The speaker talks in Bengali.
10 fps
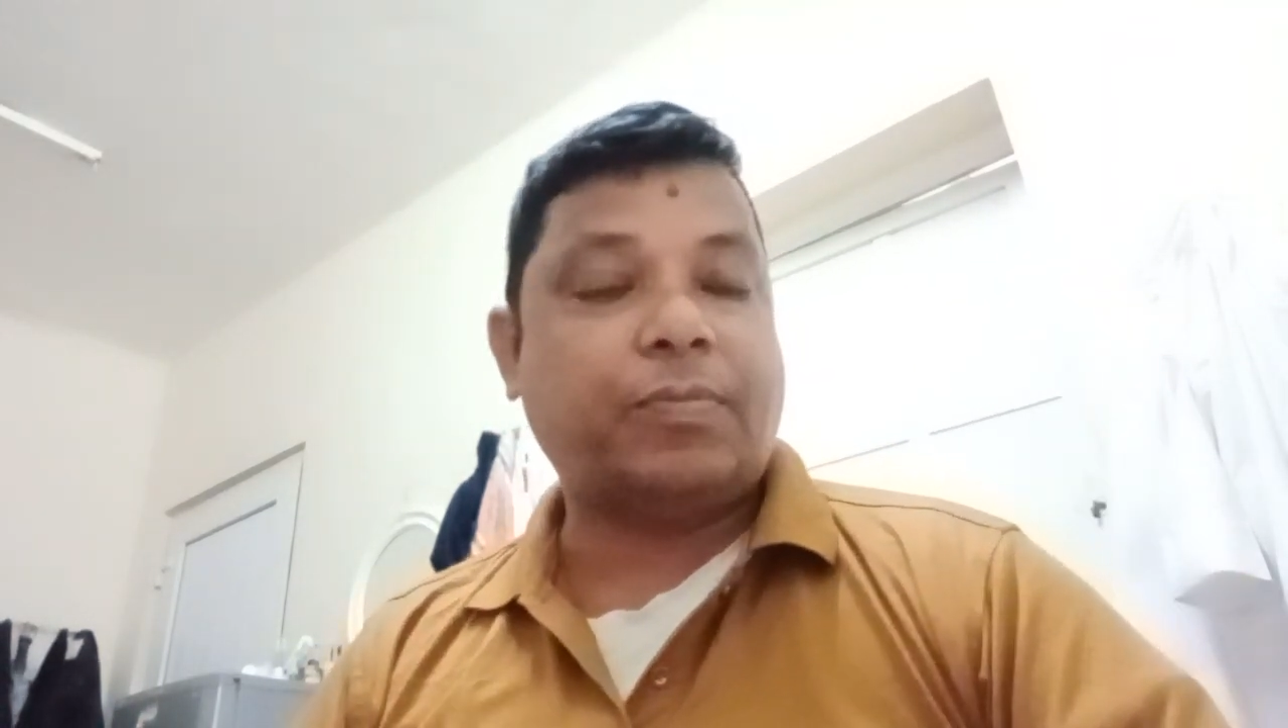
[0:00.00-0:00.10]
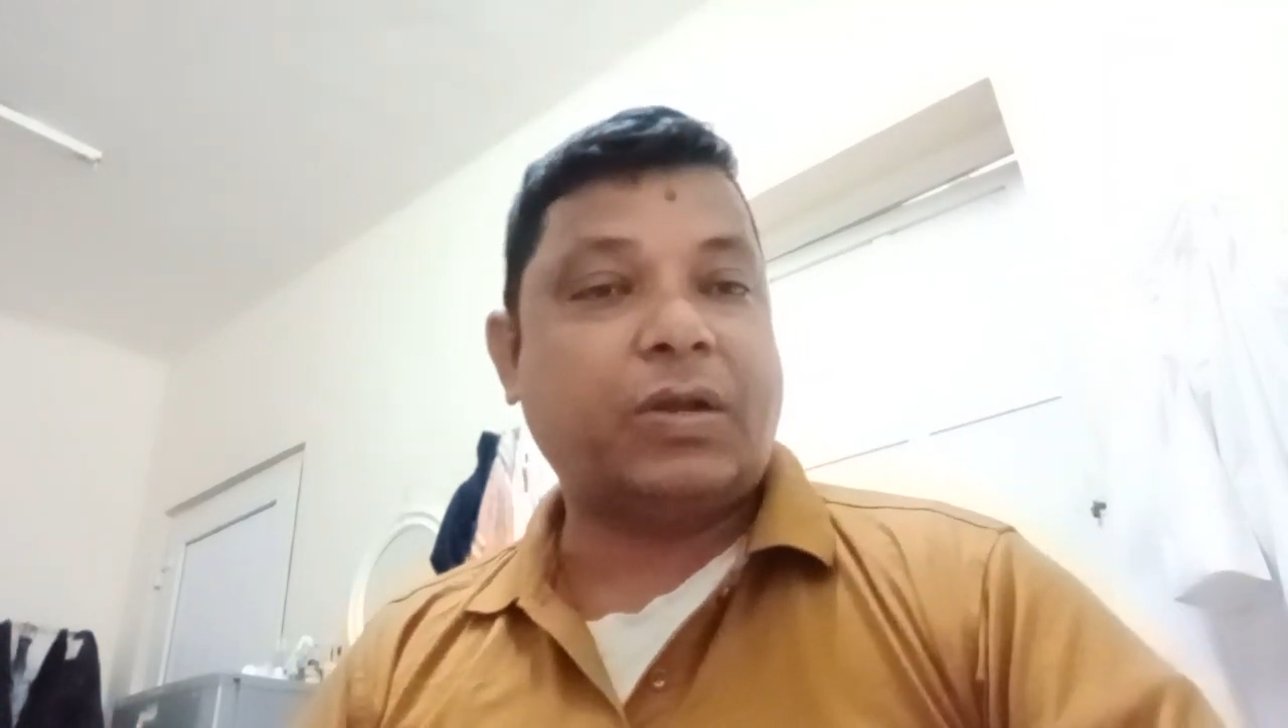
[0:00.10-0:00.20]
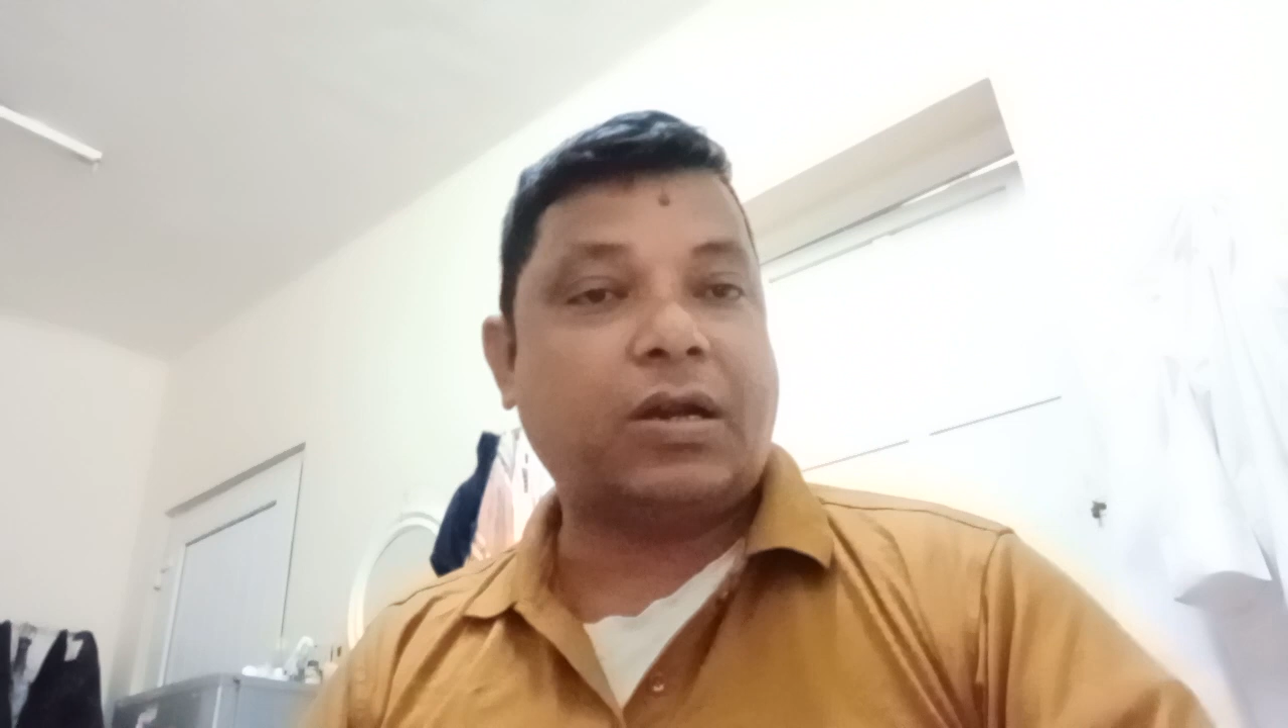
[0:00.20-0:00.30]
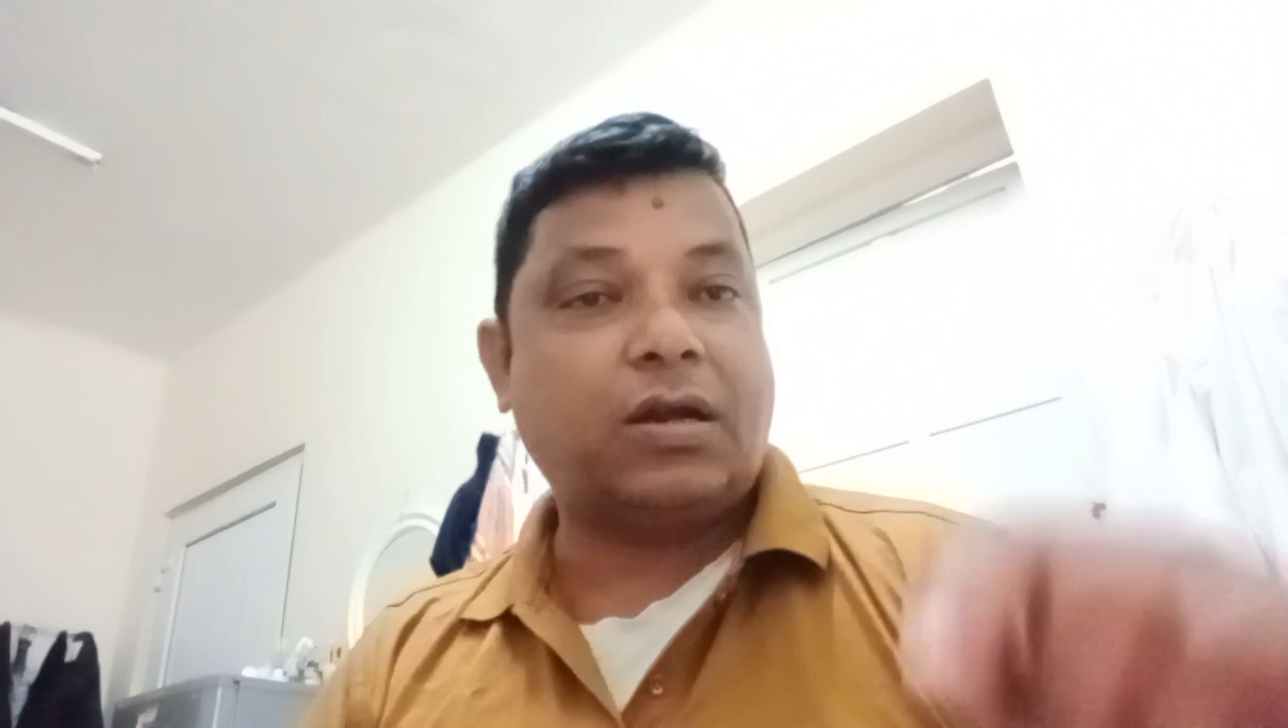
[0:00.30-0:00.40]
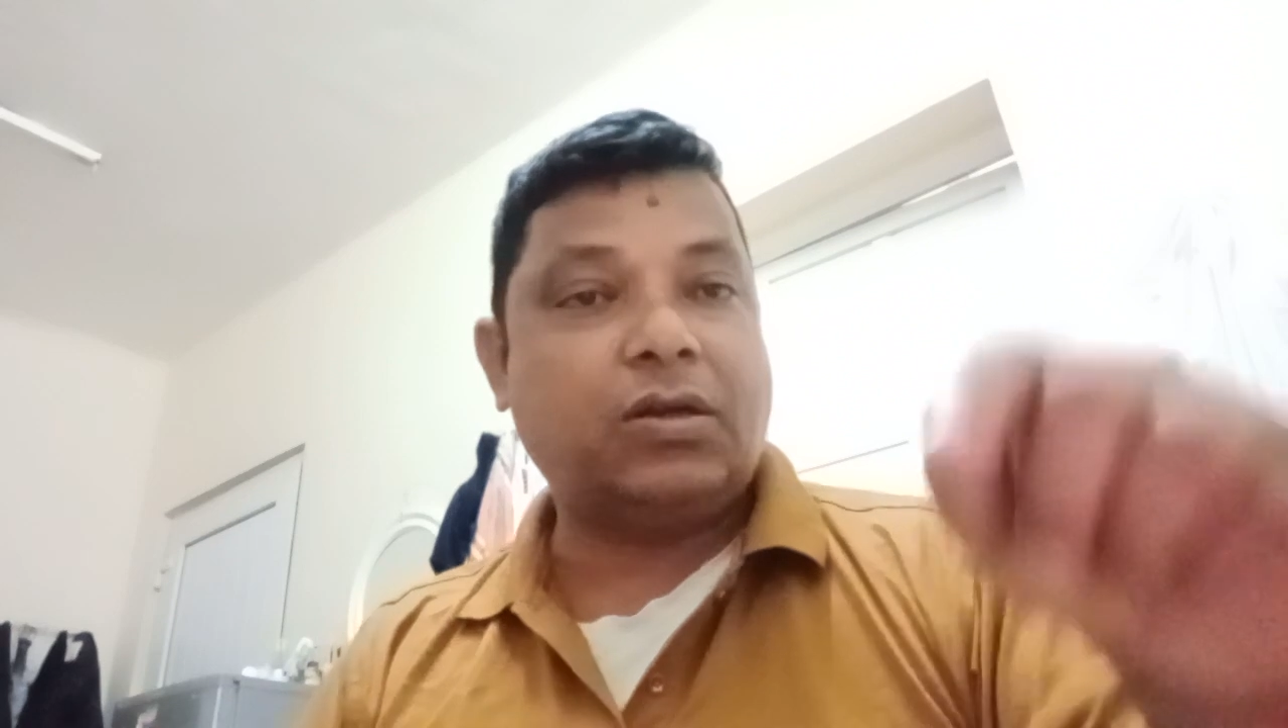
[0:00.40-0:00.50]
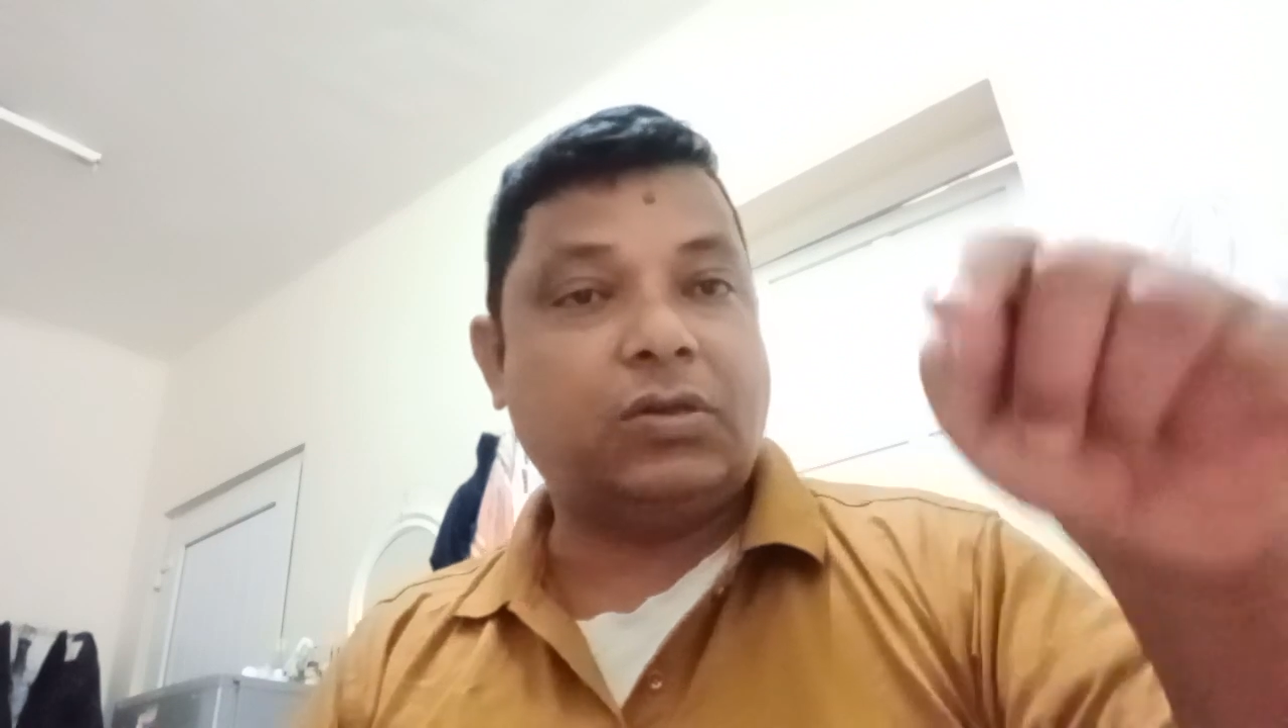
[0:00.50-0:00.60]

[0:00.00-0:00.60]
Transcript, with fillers: আপনারা